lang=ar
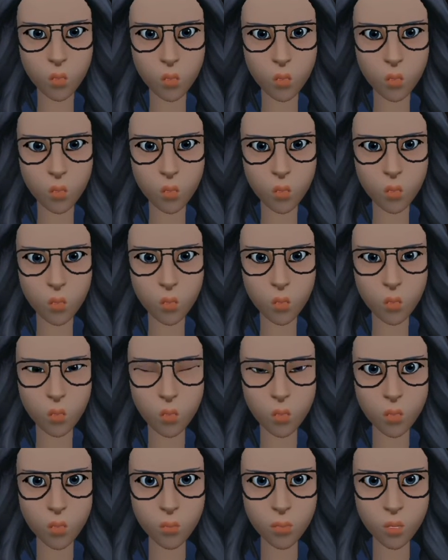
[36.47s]
كما يحب
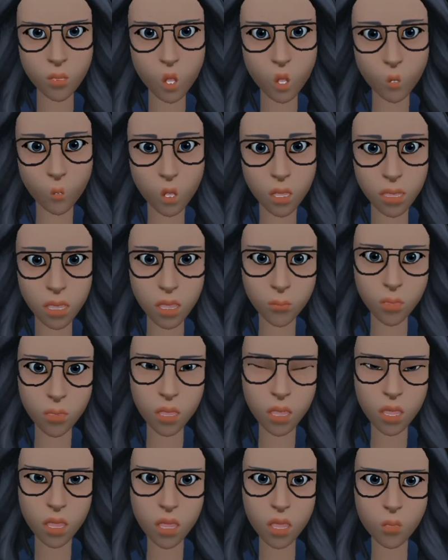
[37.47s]
القفص
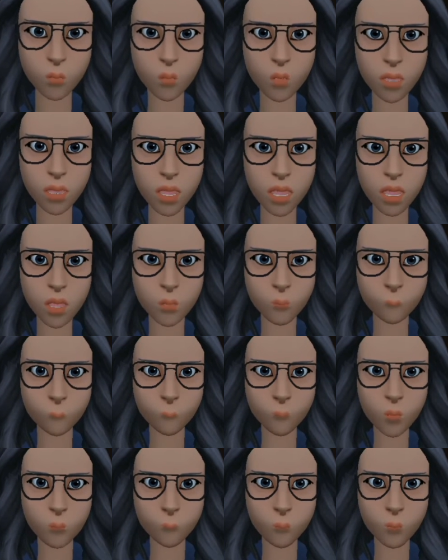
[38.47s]
الذي يعيش
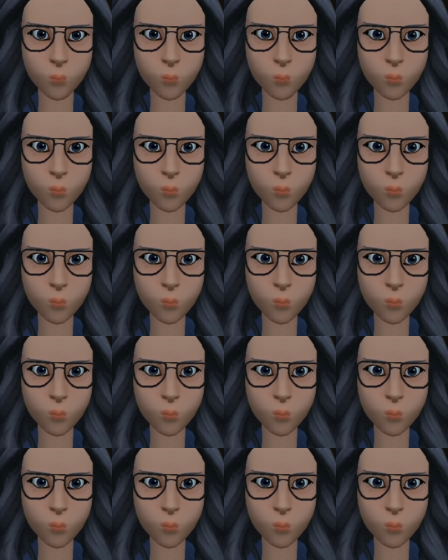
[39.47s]
بداخله